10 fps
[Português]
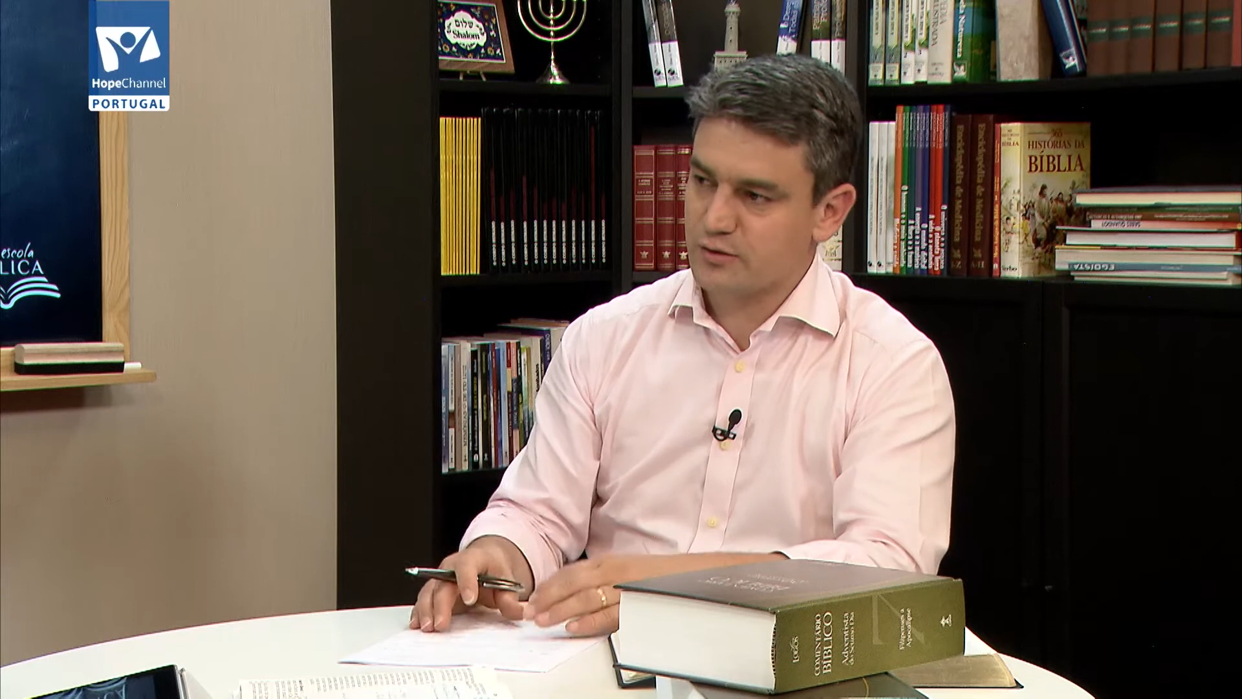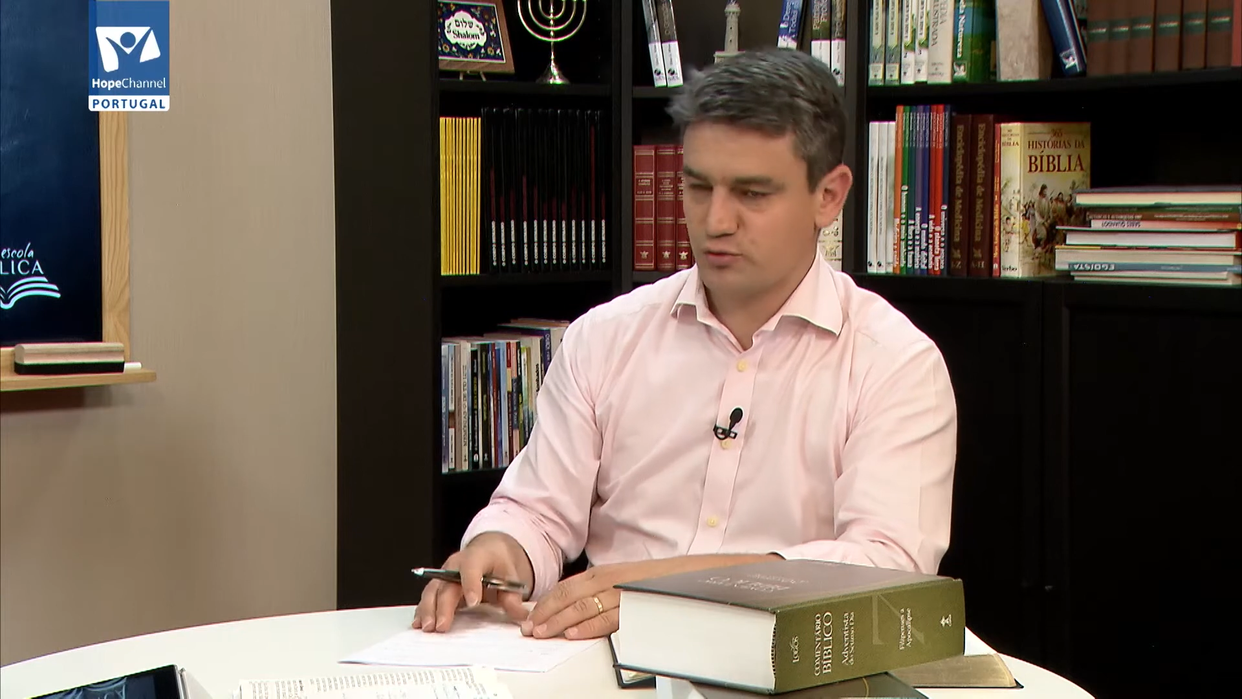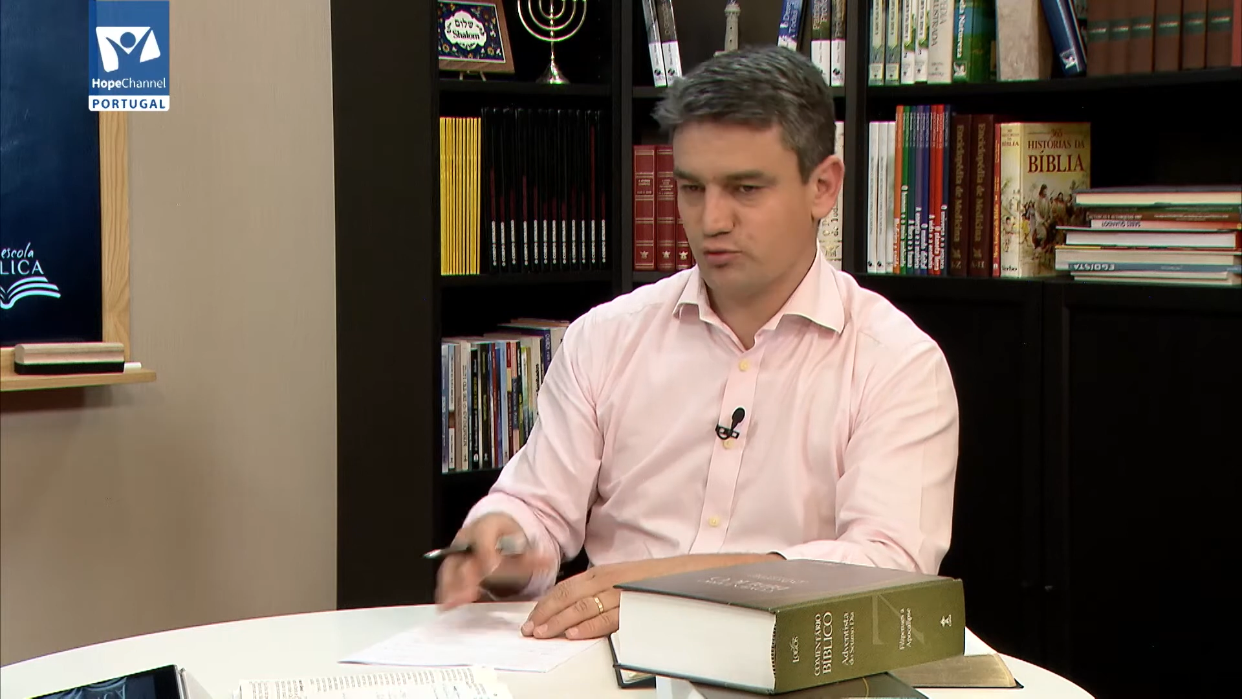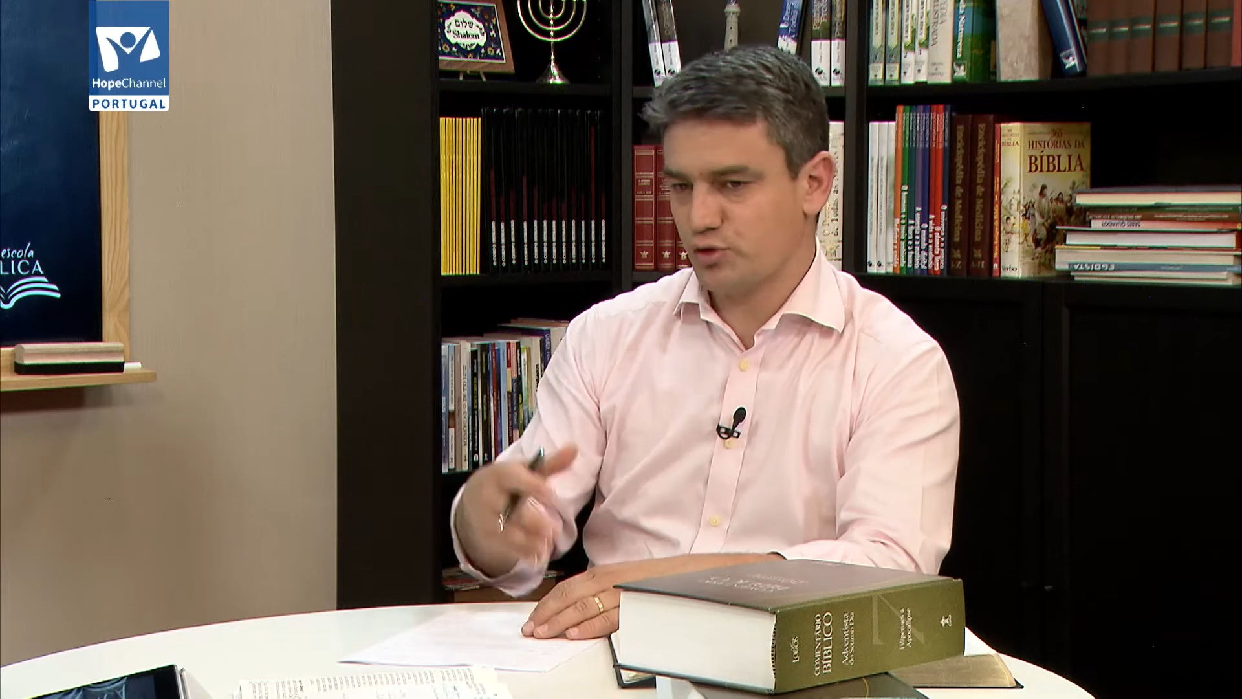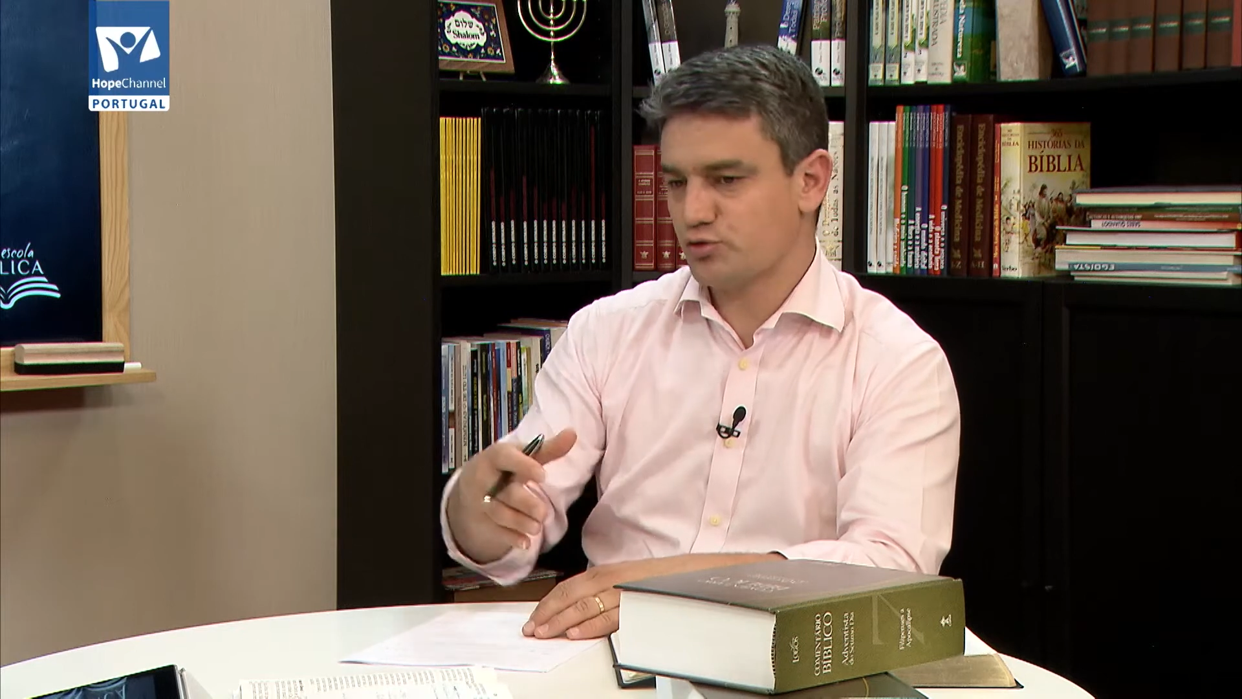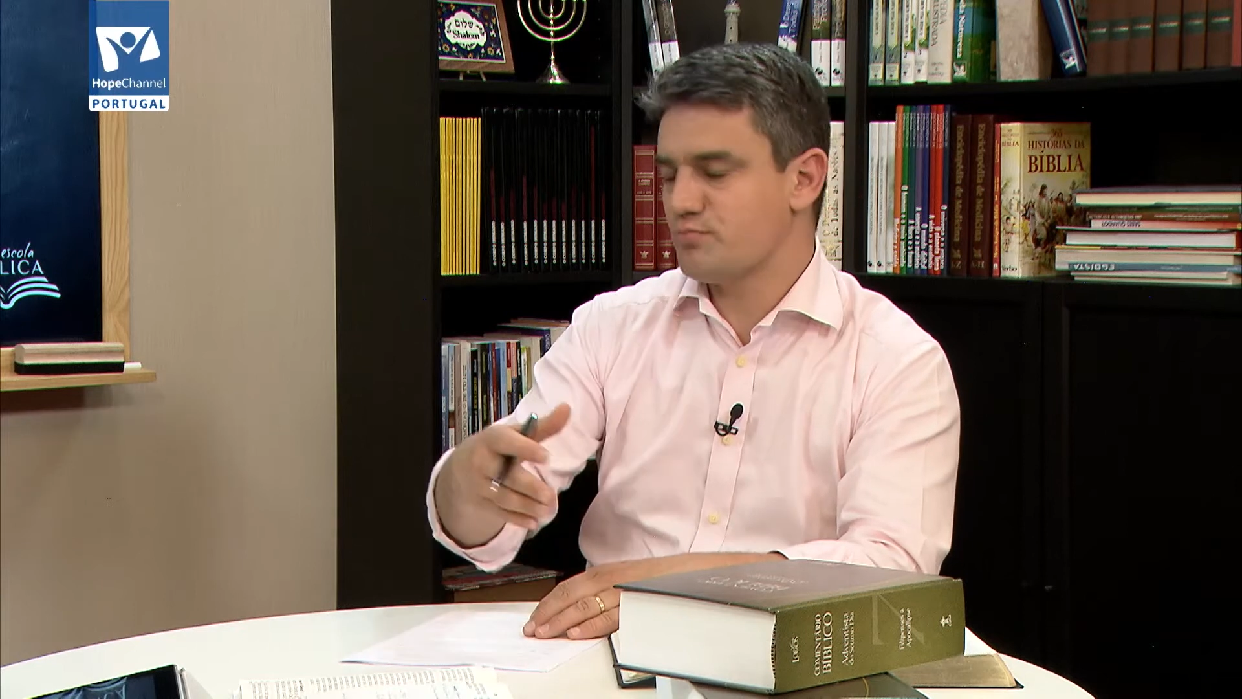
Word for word: de um Deus